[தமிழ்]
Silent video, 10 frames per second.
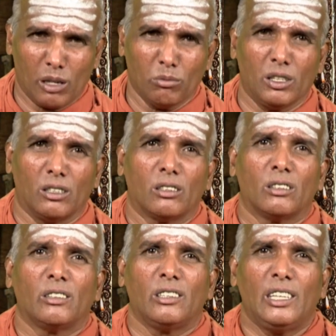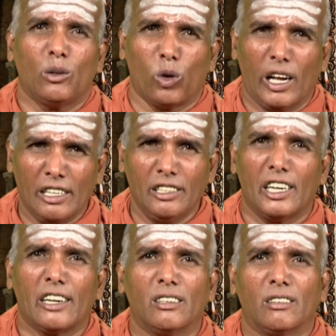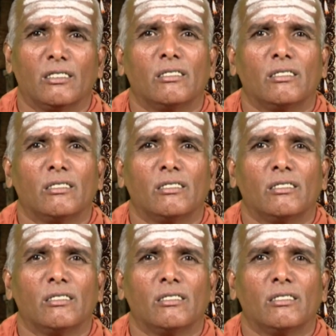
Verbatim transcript: உடம்பு இந்த உலகம் ஜடம்